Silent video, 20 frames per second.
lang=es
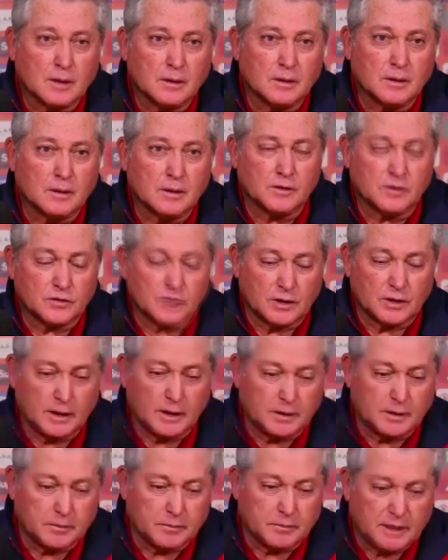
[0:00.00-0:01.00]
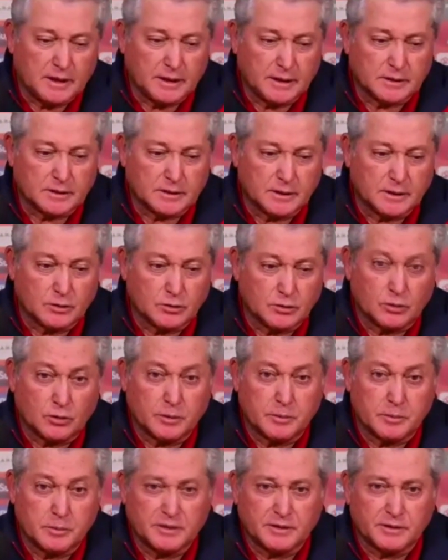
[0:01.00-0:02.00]
Eh, sí, mira, este, yo lo
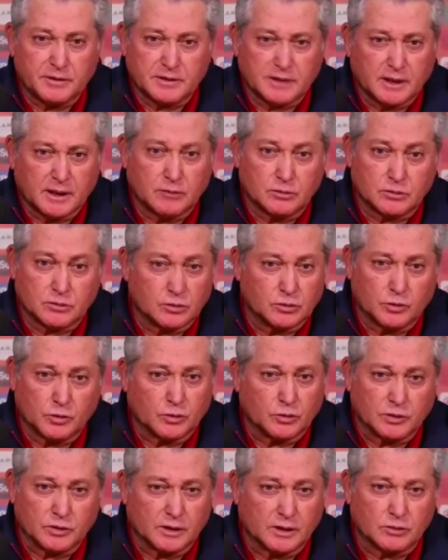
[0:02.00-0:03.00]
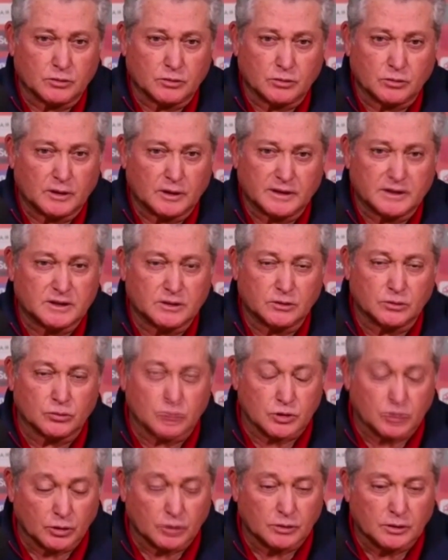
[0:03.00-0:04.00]
he manifestado, estoy muy contento con la
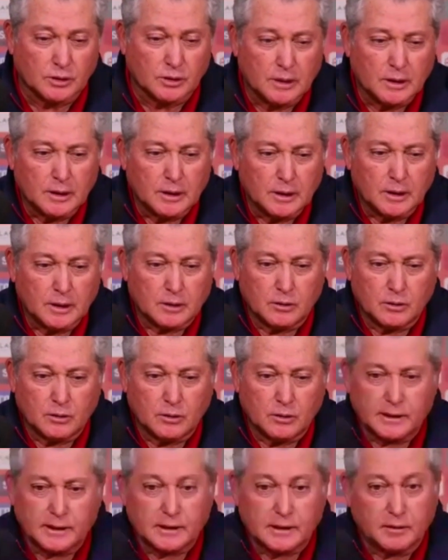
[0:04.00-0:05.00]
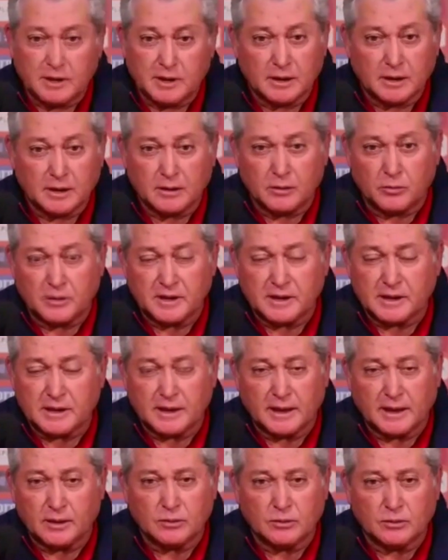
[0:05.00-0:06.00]
institución, lo he también
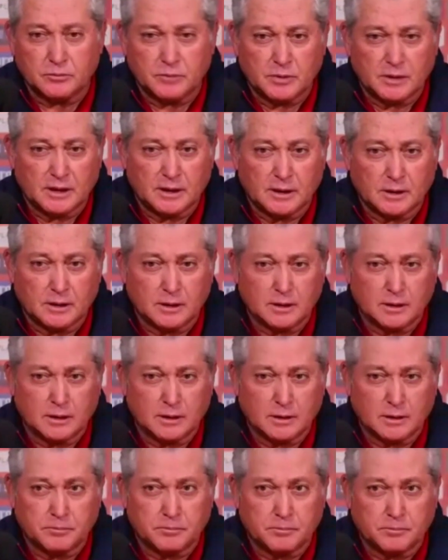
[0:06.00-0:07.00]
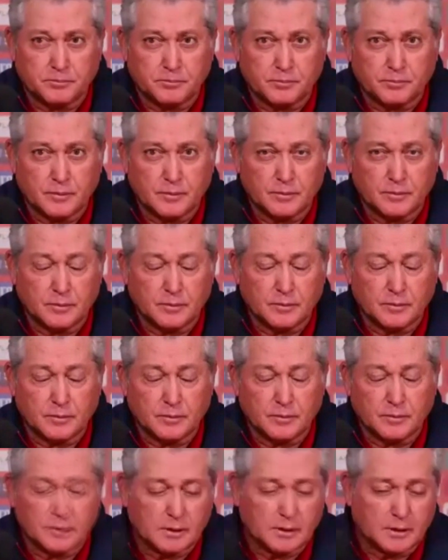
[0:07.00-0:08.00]
comentado, mi, eh,
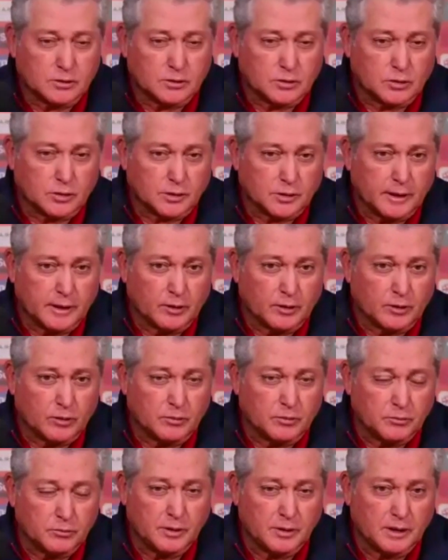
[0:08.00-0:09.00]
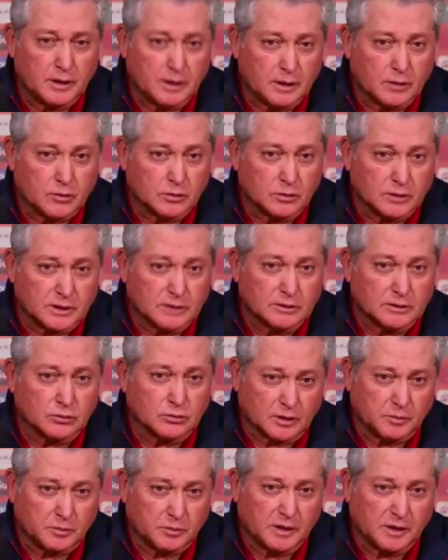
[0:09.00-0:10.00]
el torneo, mi contrato
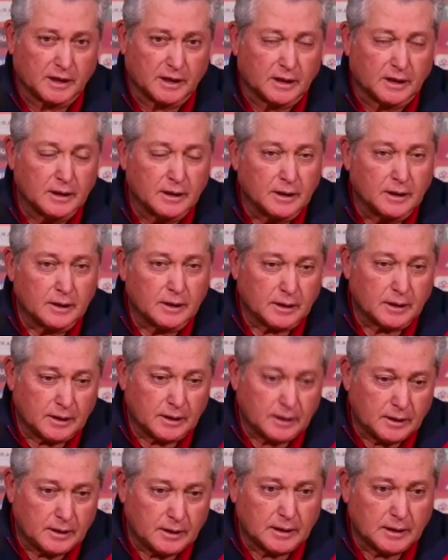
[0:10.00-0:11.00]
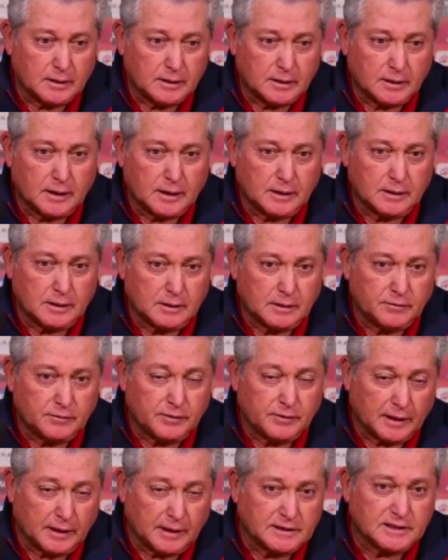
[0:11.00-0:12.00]
termina eh, al
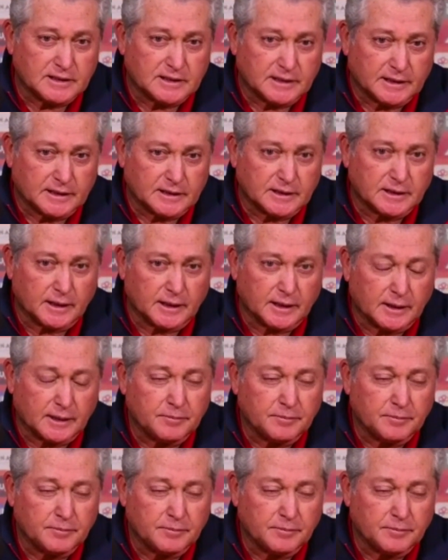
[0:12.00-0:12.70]
finalizar este,